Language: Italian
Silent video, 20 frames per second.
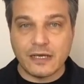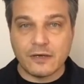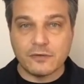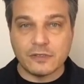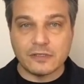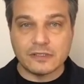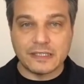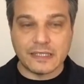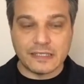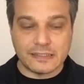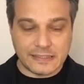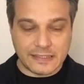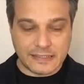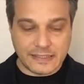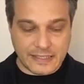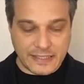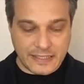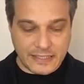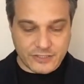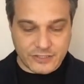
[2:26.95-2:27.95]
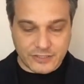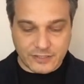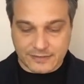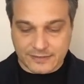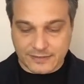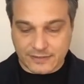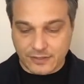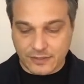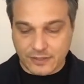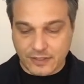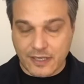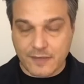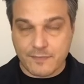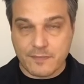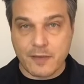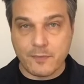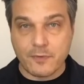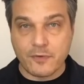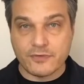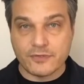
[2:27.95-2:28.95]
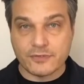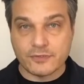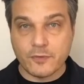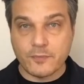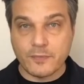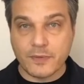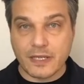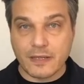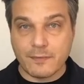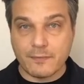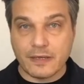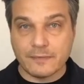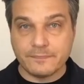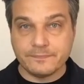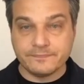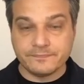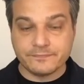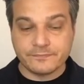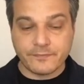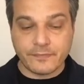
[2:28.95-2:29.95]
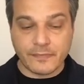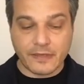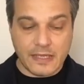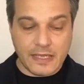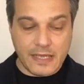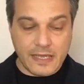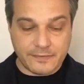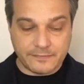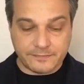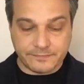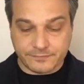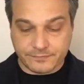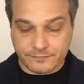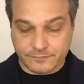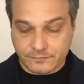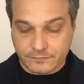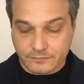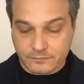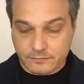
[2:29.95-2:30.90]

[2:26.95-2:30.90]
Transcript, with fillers: oltre a Terry Richardson che abbiamo visto prima. Ehm,